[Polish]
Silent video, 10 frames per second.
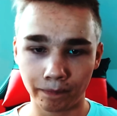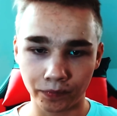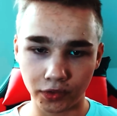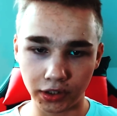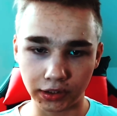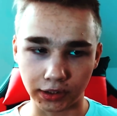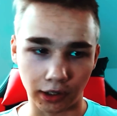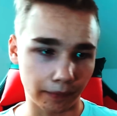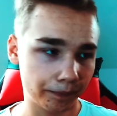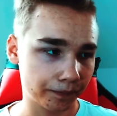No i
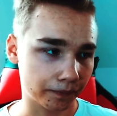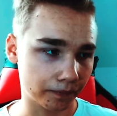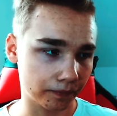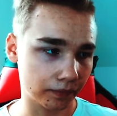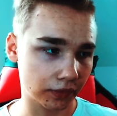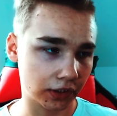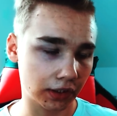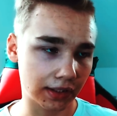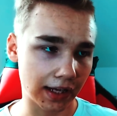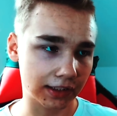co? Mm, co
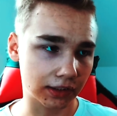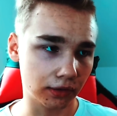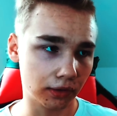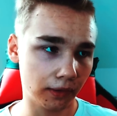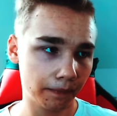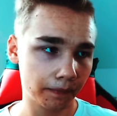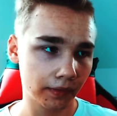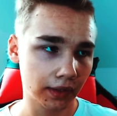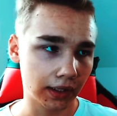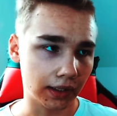do tekstu,
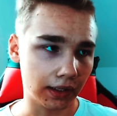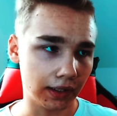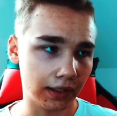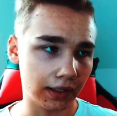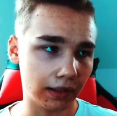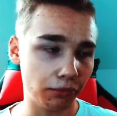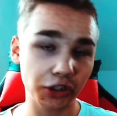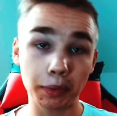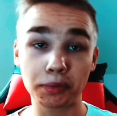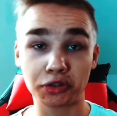e,
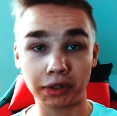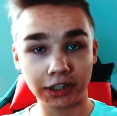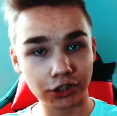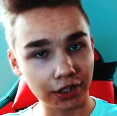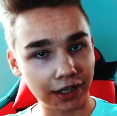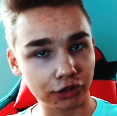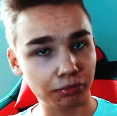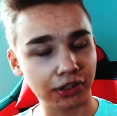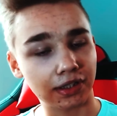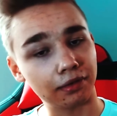musiałbym przesłać jeszcze raz,
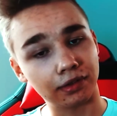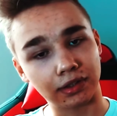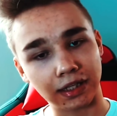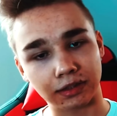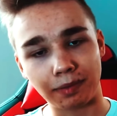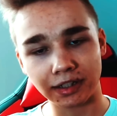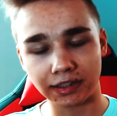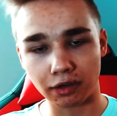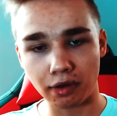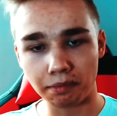żeby się ten tekst
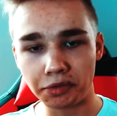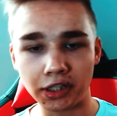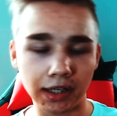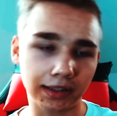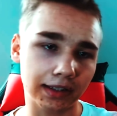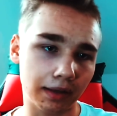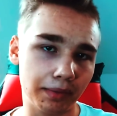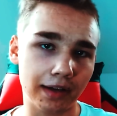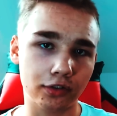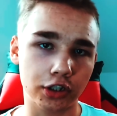bardziej zagłębić, ale tak na
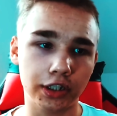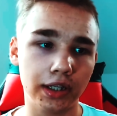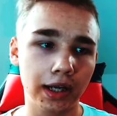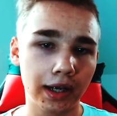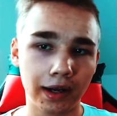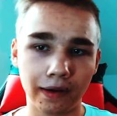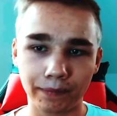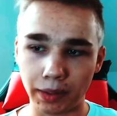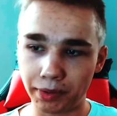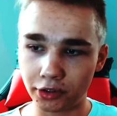pierwszy,
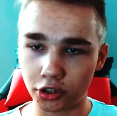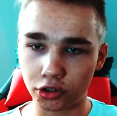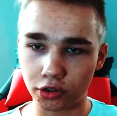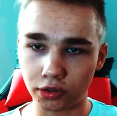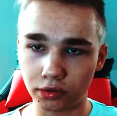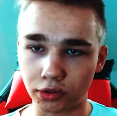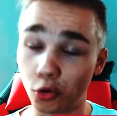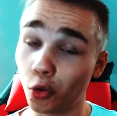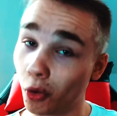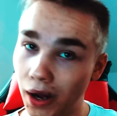na pierwszy rzut
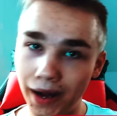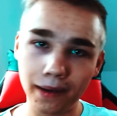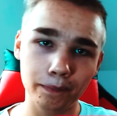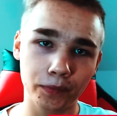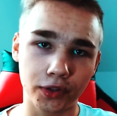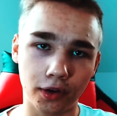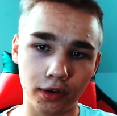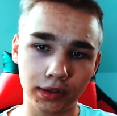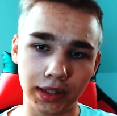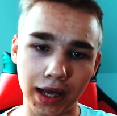ucha,
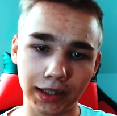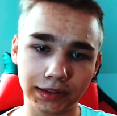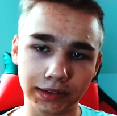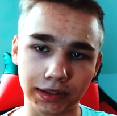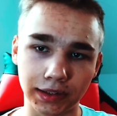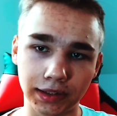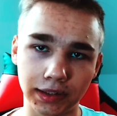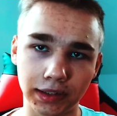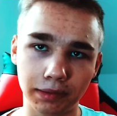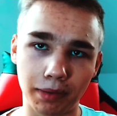to tekst
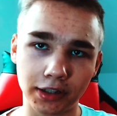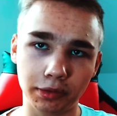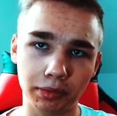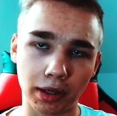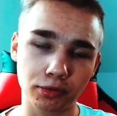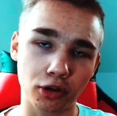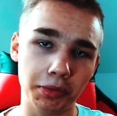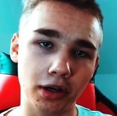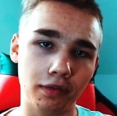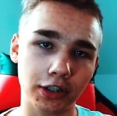bardziej mi tak
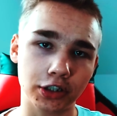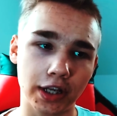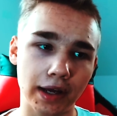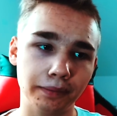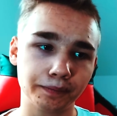przypominał właśnie